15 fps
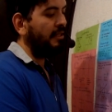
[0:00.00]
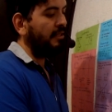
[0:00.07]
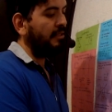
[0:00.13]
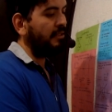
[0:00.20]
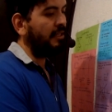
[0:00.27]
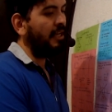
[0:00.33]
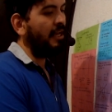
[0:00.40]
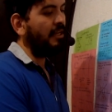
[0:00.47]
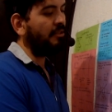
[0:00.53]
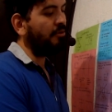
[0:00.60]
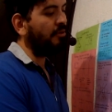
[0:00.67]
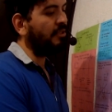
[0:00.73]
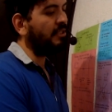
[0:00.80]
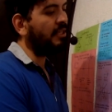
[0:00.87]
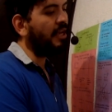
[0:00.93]
Si eso es
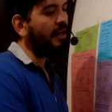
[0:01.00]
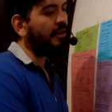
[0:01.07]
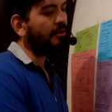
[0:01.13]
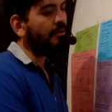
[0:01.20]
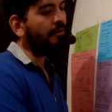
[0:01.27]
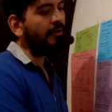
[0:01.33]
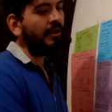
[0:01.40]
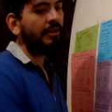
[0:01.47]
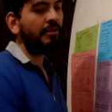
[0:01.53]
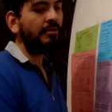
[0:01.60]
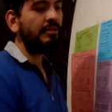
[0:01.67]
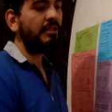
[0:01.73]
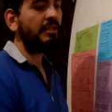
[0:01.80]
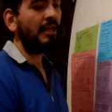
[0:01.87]
cierto, entonces